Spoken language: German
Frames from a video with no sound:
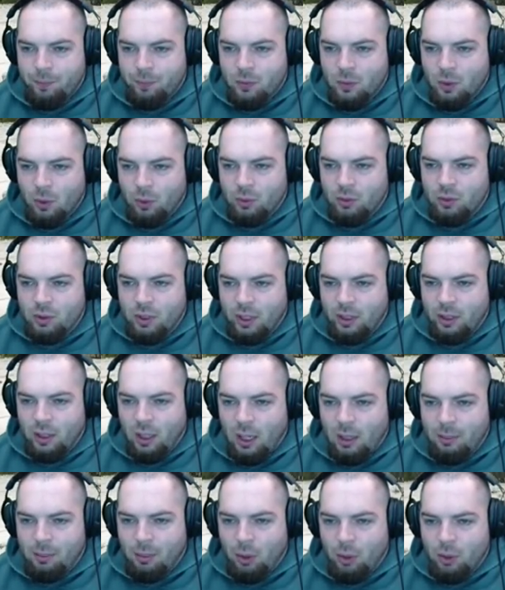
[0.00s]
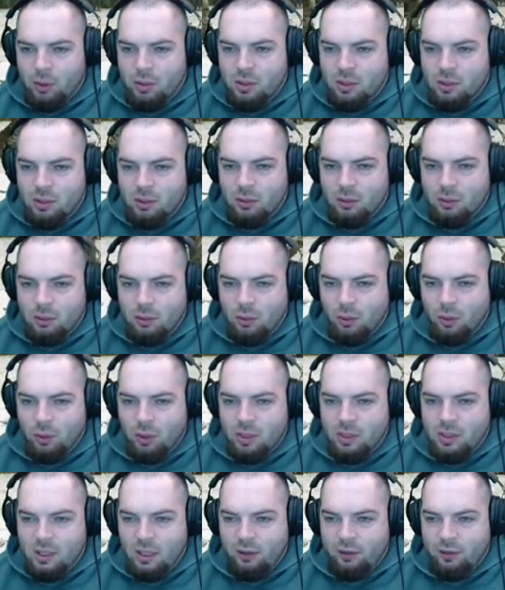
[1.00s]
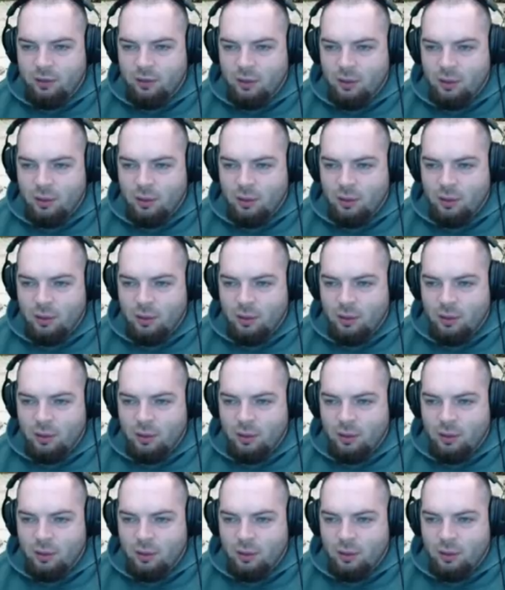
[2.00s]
Und innerhalb auch toter Scuff.